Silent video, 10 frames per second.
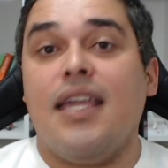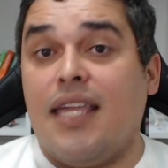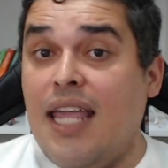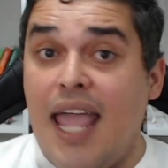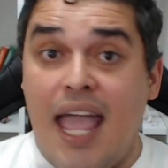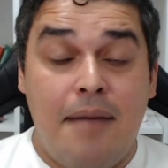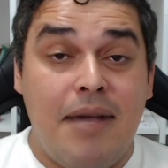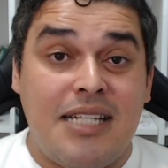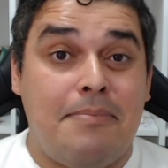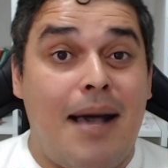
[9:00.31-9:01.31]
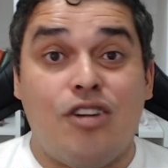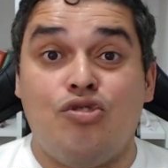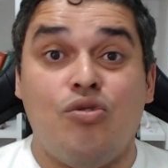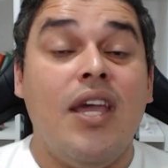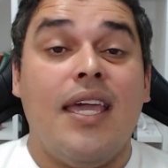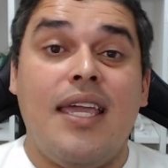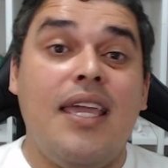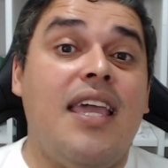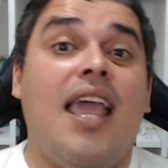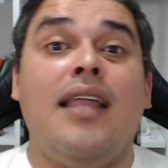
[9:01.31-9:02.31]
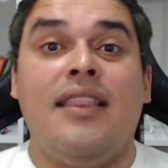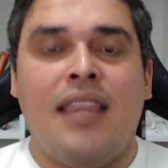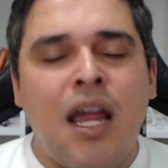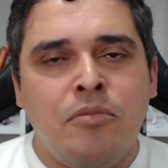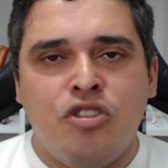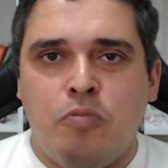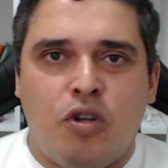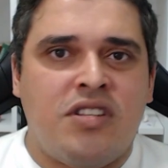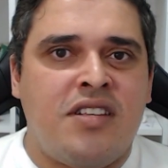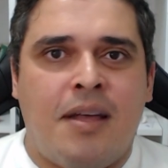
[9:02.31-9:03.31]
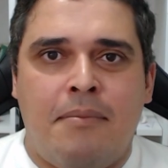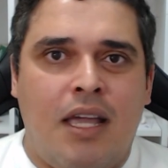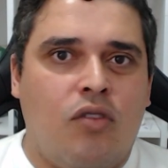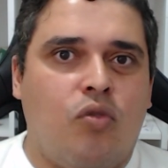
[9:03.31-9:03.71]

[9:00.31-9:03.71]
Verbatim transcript: que é mais baixo e em termos de processamento,